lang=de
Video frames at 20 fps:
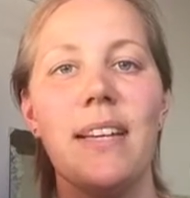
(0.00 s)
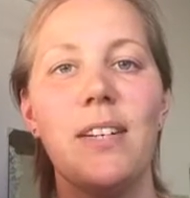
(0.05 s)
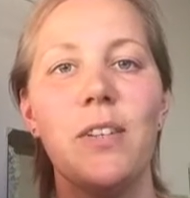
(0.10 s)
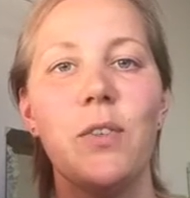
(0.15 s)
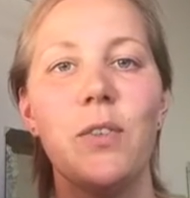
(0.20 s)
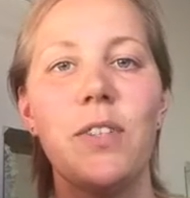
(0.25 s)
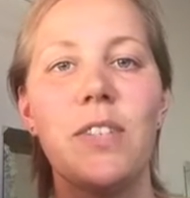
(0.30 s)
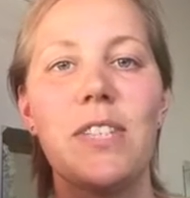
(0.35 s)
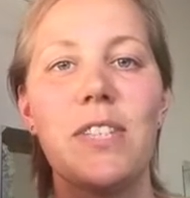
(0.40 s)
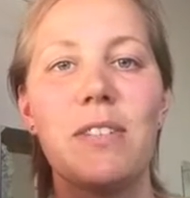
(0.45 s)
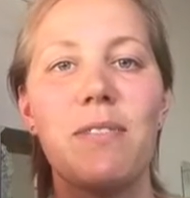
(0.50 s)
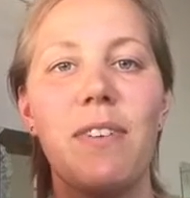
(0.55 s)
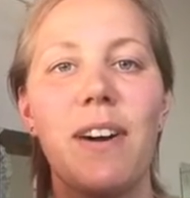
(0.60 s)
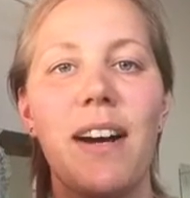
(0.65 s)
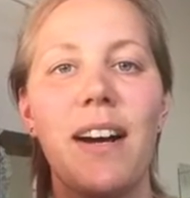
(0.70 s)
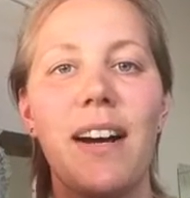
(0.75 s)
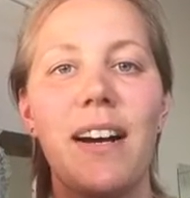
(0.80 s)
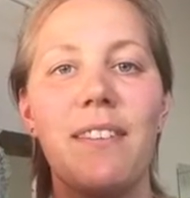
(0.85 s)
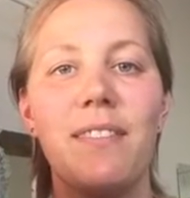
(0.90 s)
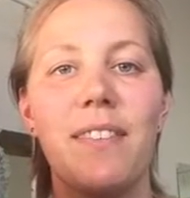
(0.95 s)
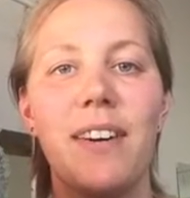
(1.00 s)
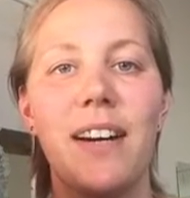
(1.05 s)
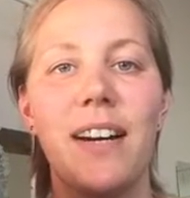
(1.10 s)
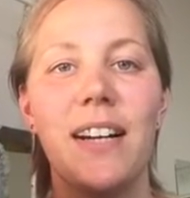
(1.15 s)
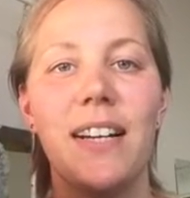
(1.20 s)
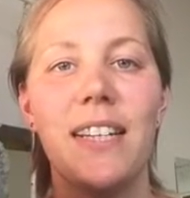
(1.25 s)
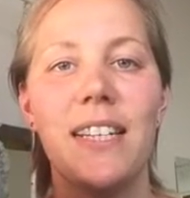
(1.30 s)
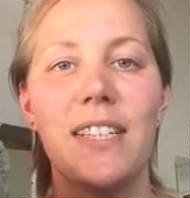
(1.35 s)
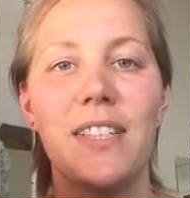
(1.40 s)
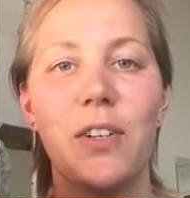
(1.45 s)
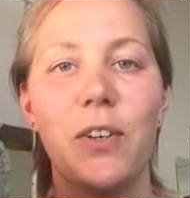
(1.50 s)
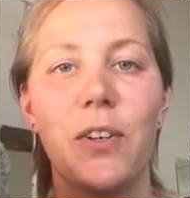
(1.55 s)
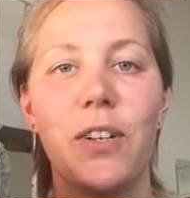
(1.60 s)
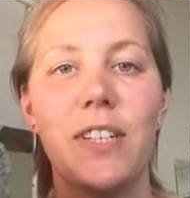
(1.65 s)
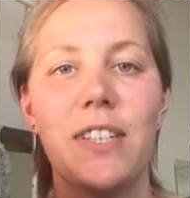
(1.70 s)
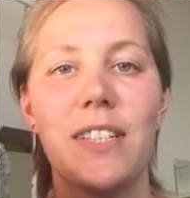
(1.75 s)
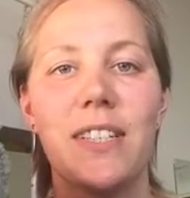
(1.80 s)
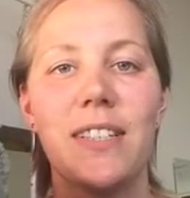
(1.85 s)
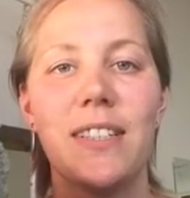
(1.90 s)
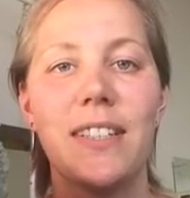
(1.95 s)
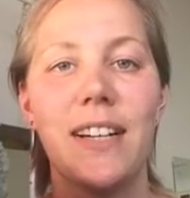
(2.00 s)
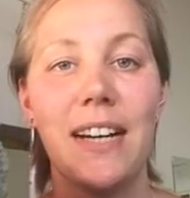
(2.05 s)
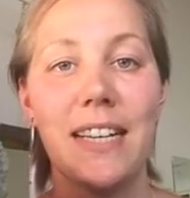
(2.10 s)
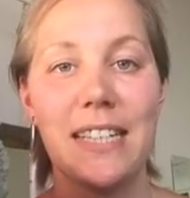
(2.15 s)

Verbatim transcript: Und zwar war ich heute,